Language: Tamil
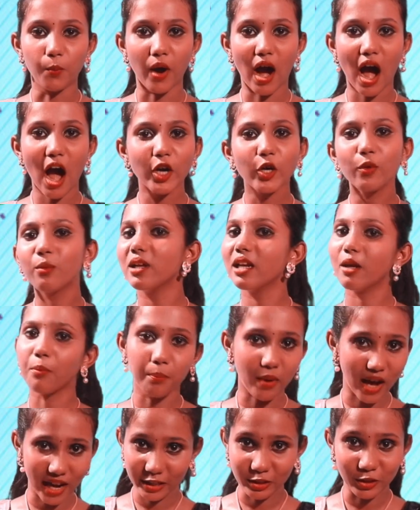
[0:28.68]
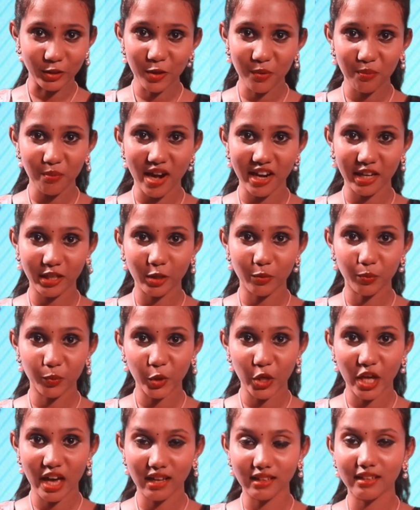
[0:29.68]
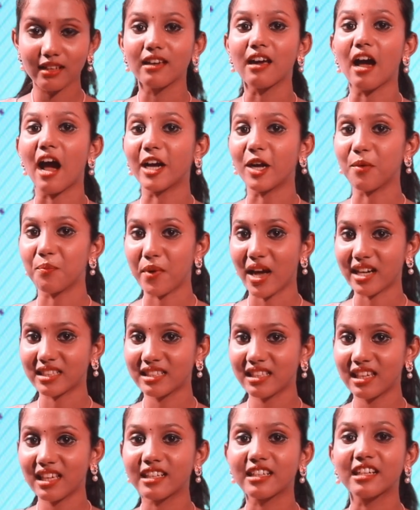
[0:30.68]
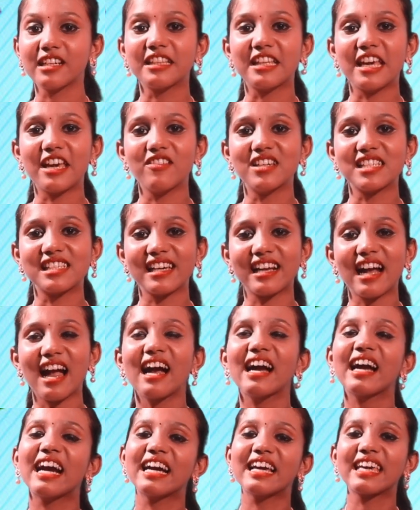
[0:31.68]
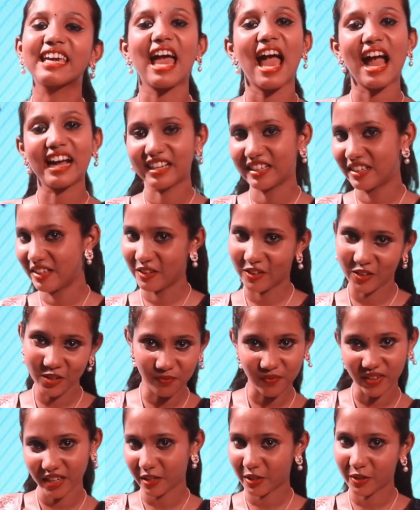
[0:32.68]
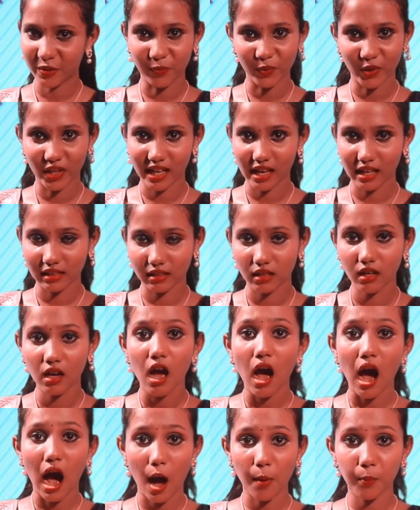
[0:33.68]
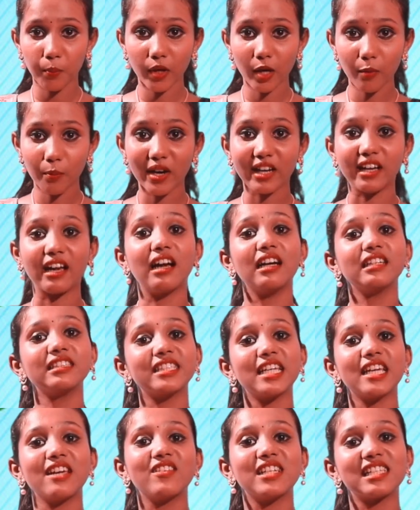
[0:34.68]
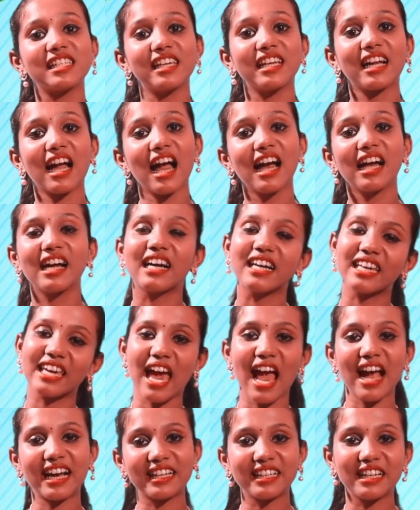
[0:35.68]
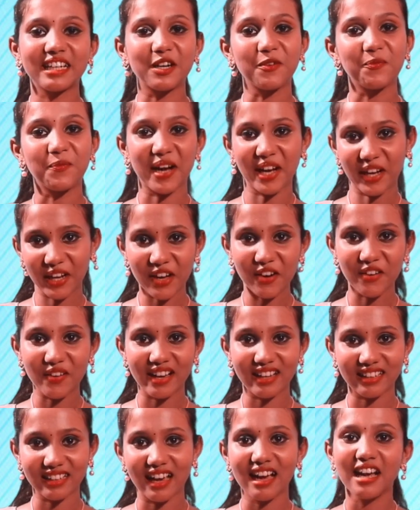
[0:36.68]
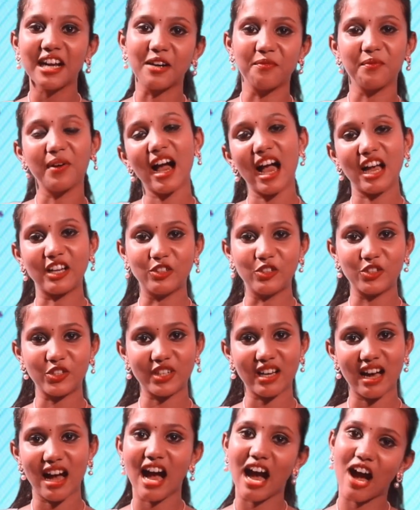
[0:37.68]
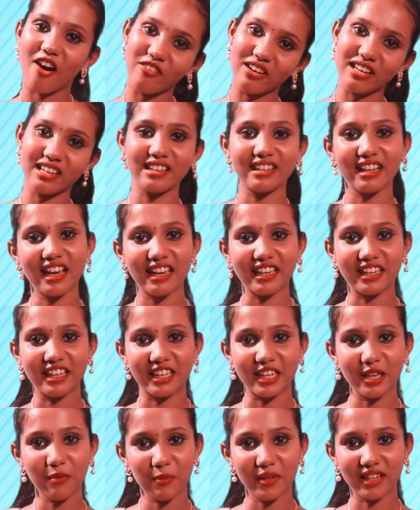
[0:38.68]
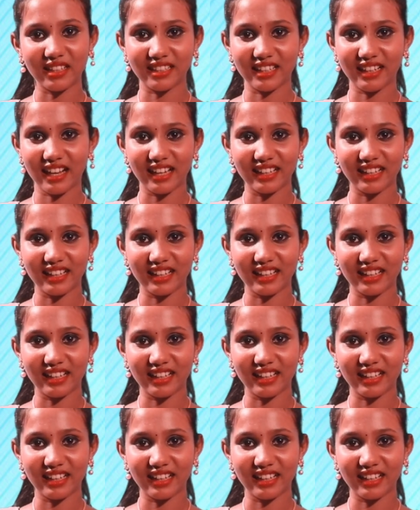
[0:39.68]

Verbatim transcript: பாகுபலி படத்தையும் மறக்க முடியாது அந்த படத்தில் இருக்க தேவசேனாங்கிற கேரக்டரையும் மறக்க முடியாது அப்படிப்பட்ட தேவசேனாங்கிற கேரக்டரை பண்ணவங்க தான் நம்ம அனுஷ்கா அவங்களுக்கு தான் இன்னைக்கு பிறந்த